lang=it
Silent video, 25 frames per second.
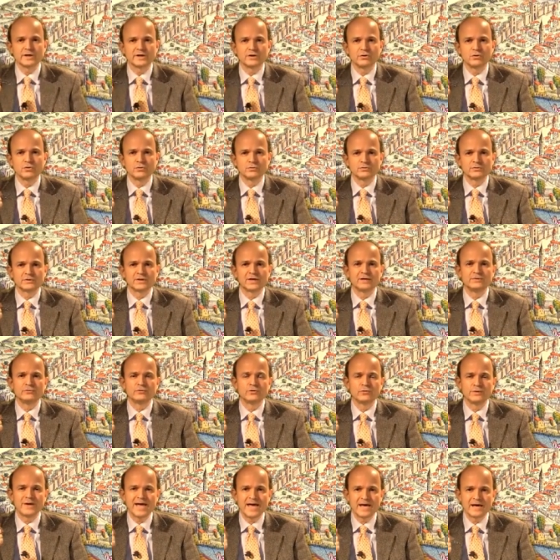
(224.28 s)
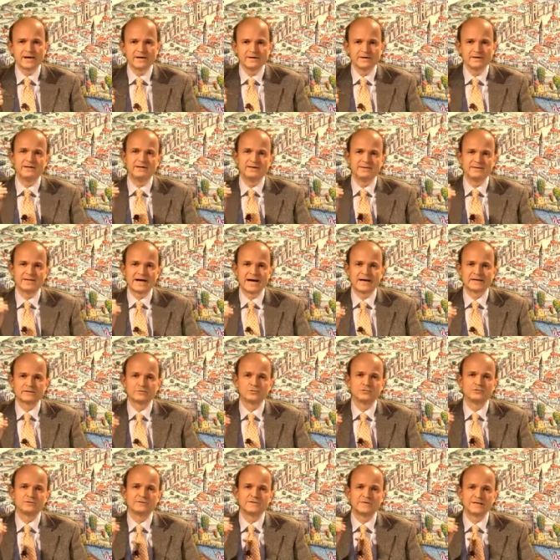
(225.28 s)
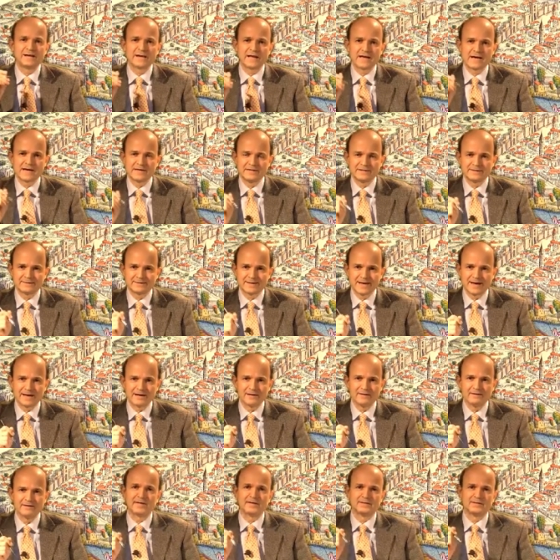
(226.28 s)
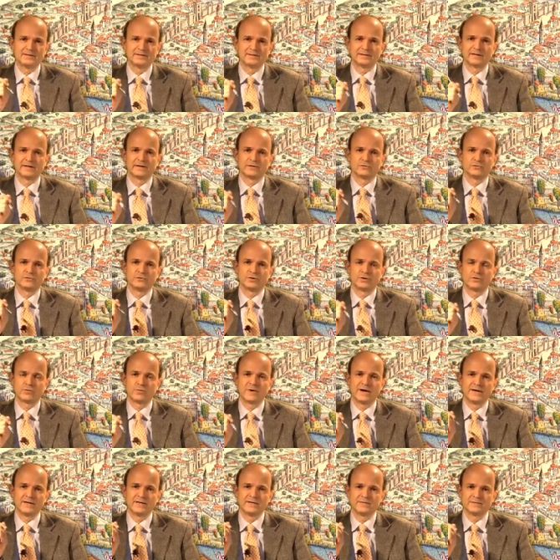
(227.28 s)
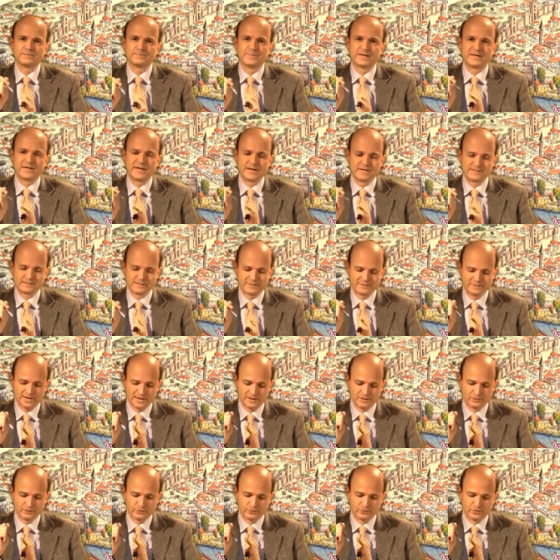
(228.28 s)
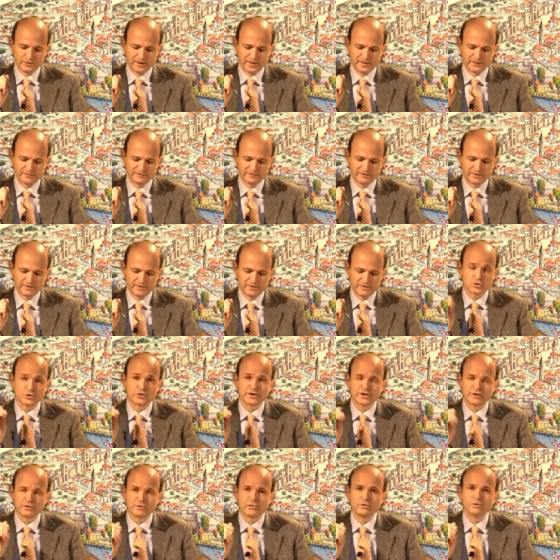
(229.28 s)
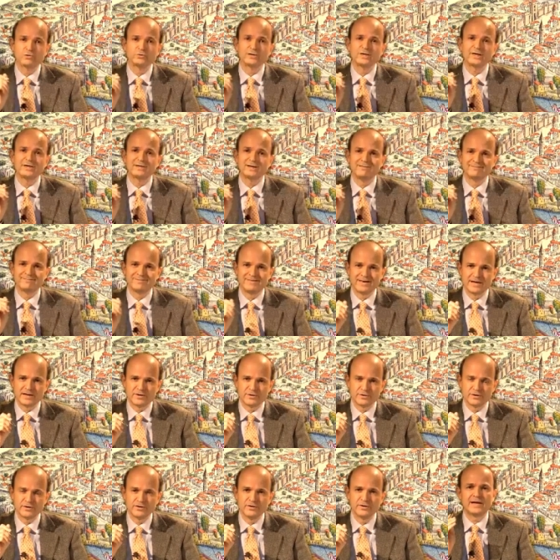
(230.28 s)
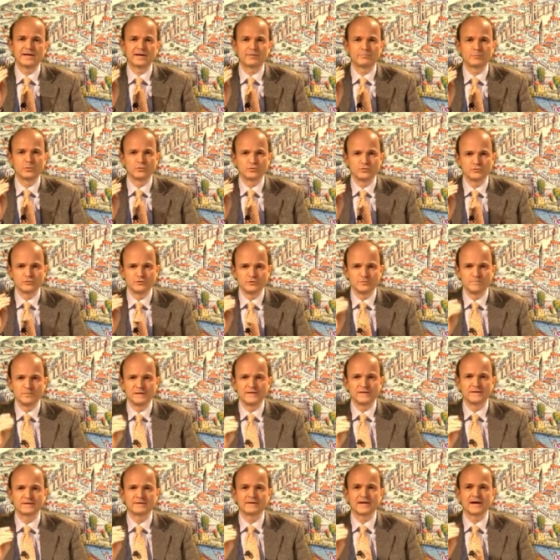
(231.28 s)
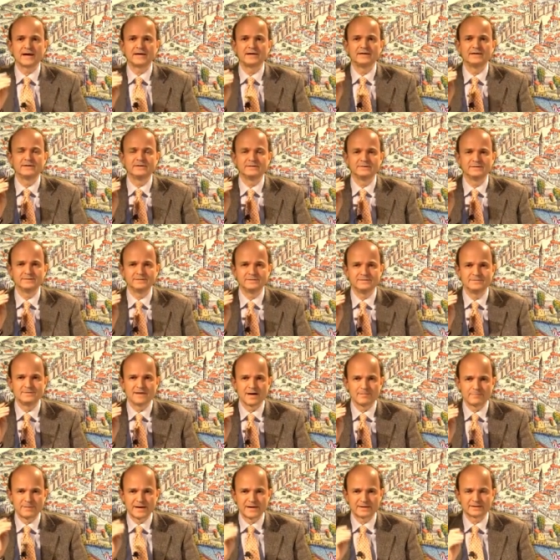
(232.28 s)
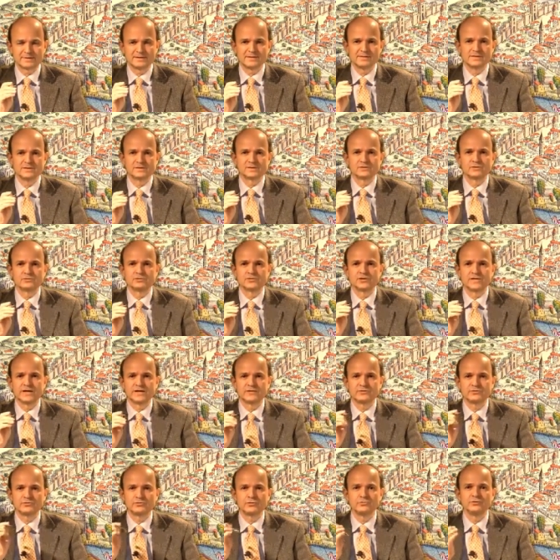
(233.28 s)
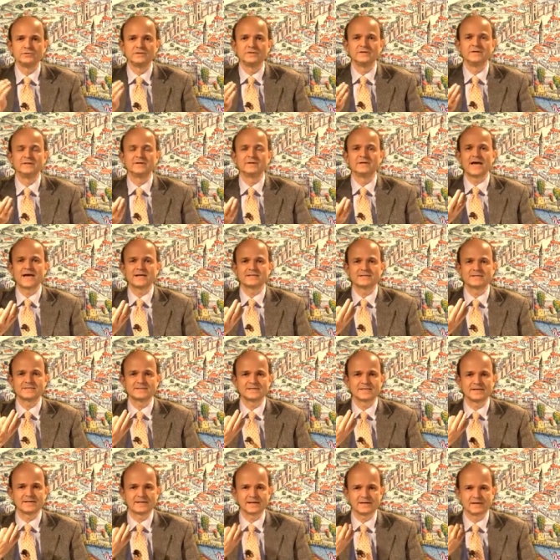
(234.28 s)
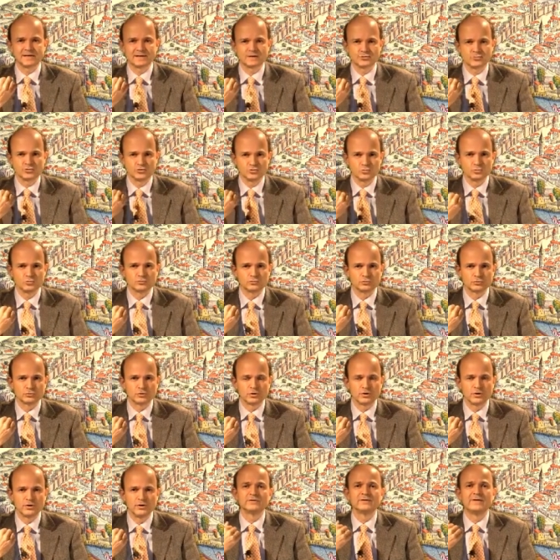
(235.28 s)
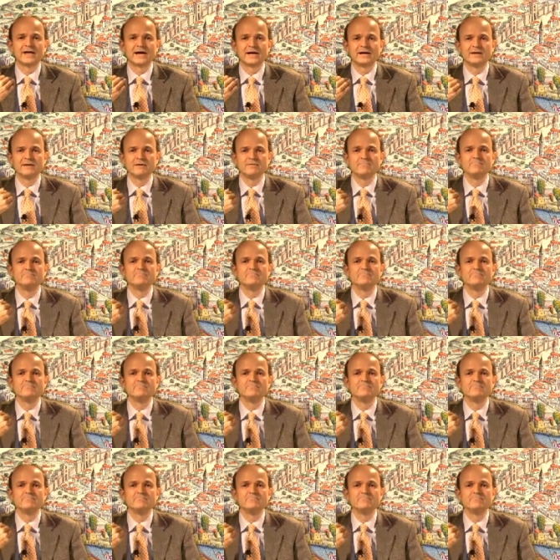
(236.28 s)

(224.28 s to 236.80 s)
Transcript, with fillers: che conta non è il dato di realtà all'interno del quale l'esperienza va a collocarsi, ciò che conta davvero è la possibilità da parte del soggetto di essere raggiunto dal